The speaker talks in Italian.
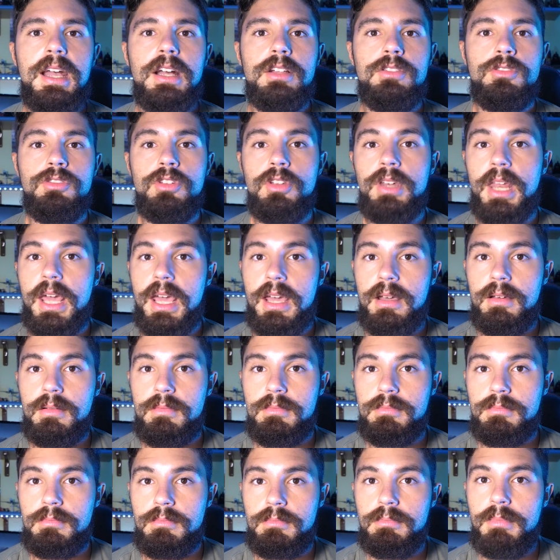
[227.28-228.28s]
non è
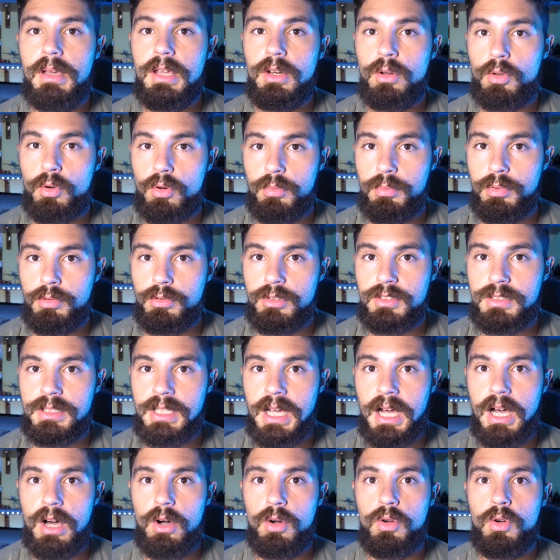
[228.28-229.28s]
meno
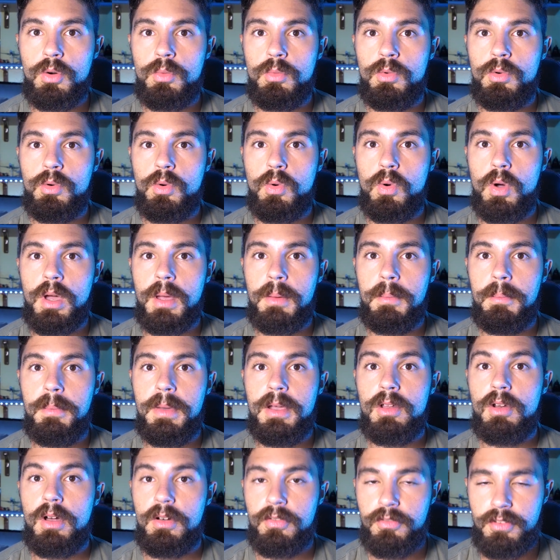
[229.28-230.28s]
robusta o comunque
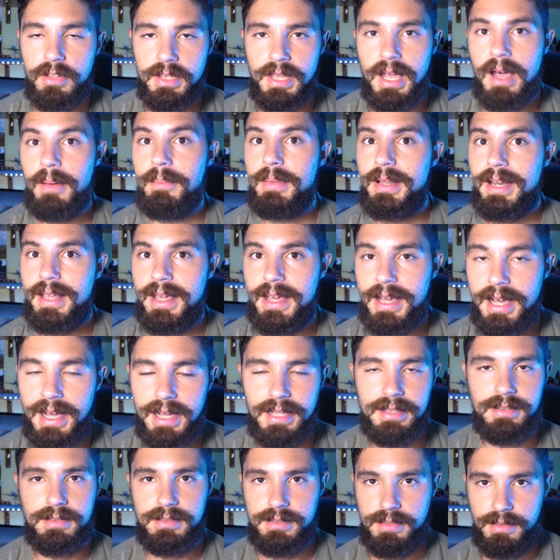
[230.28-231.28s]
meno affidabile.
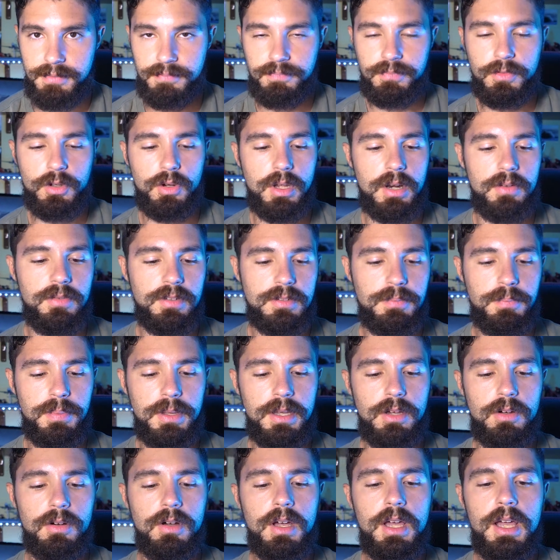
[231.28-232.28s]
Anzi, ora vi
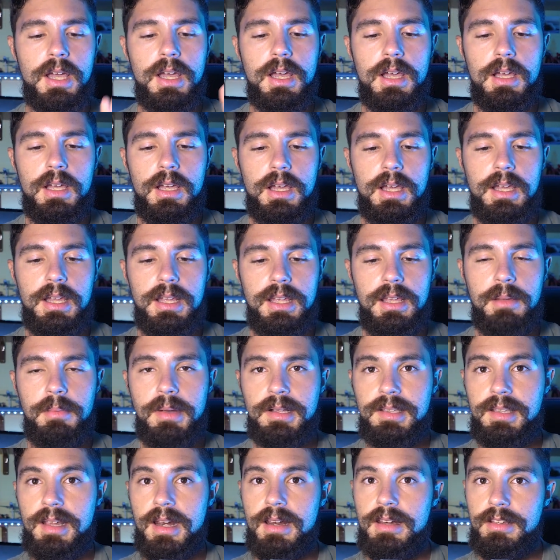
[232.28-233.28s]
spiego. I
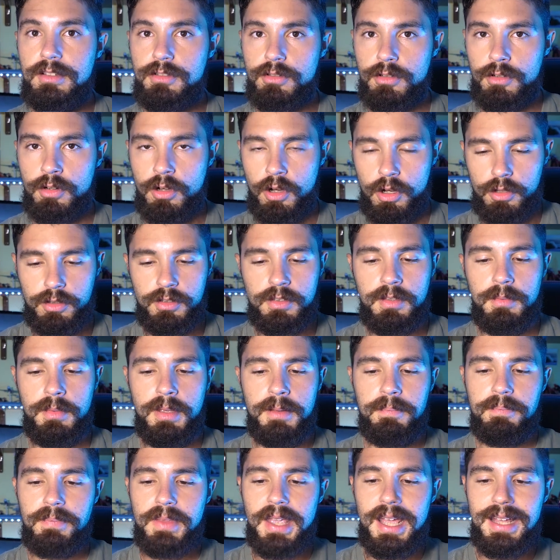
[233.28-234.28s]
materiali sono
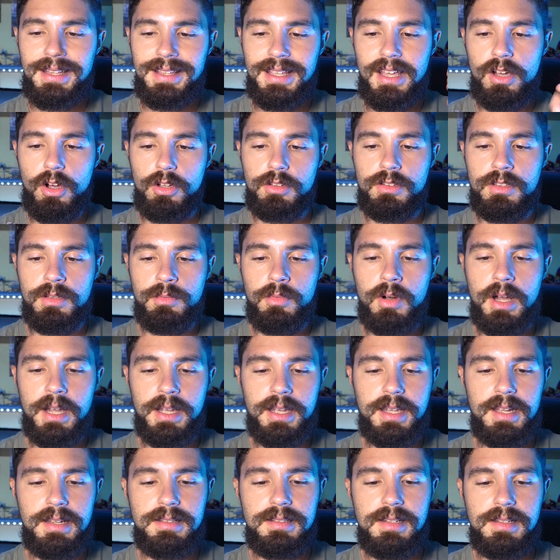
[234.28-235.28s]
ottimi ed è ottimo
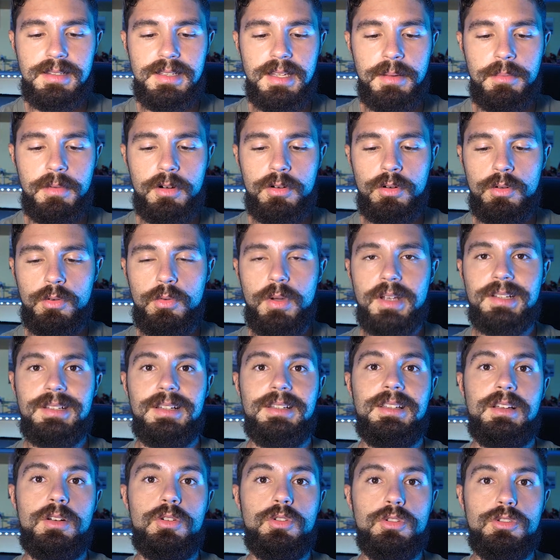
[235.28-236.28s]
anche il sistema con cui è
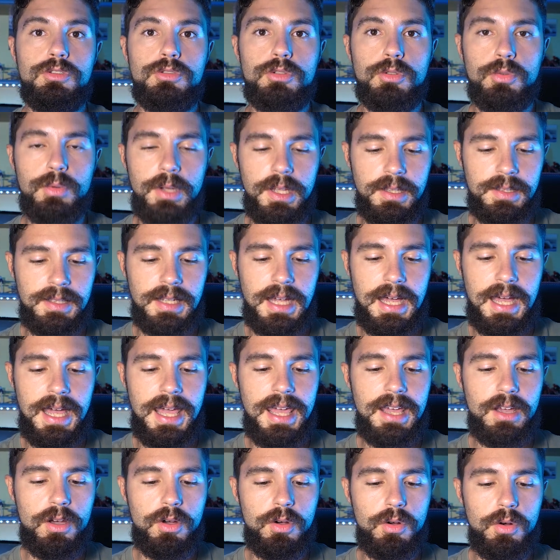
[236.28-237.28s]
stata costruita
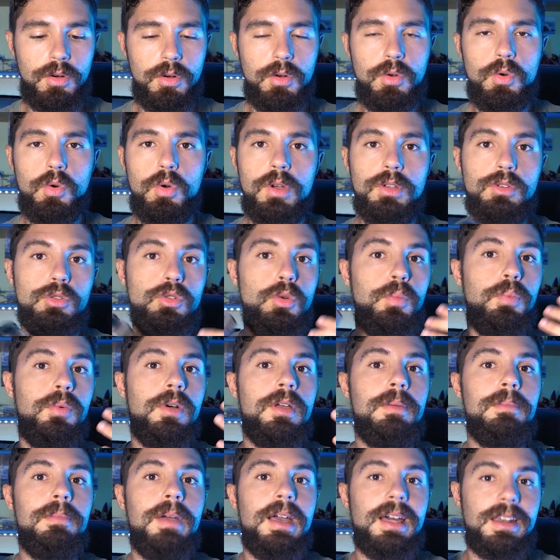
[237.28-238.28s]
e con cui tu
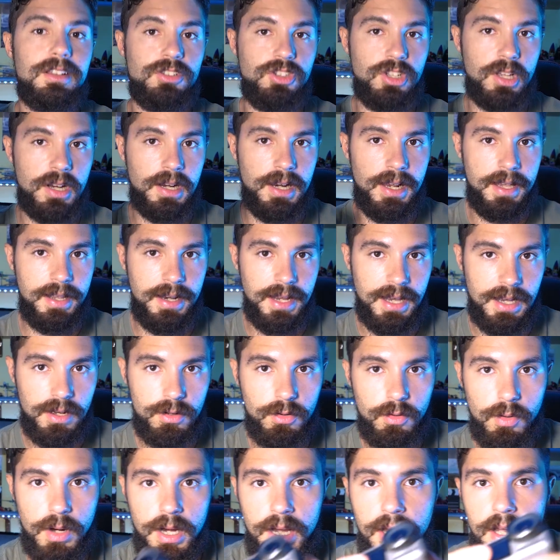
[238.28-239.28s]
puoi immergerla in
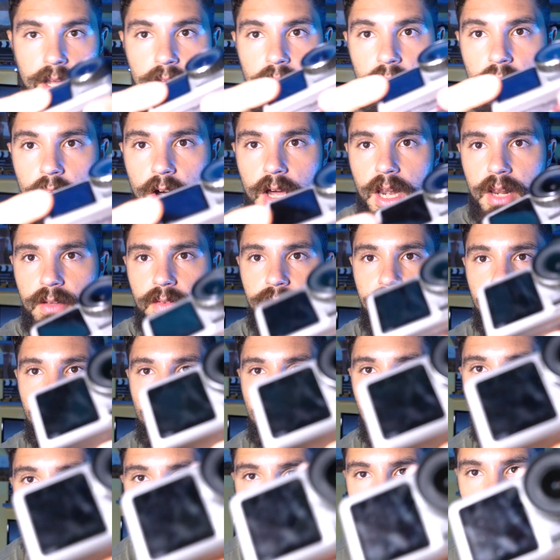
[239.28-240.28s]
acqua. Ora vi
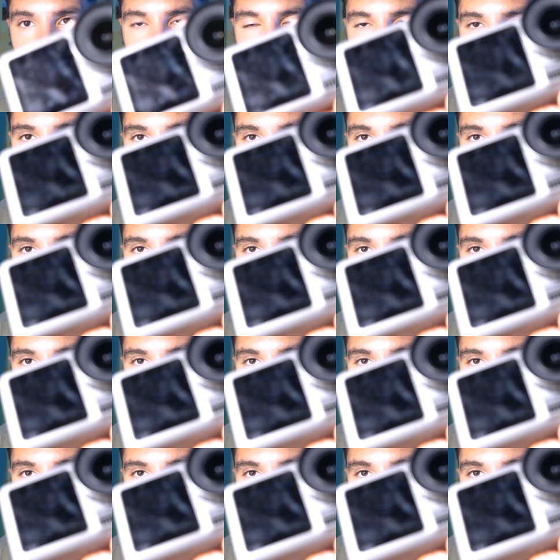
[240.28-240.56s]
faccio vedere,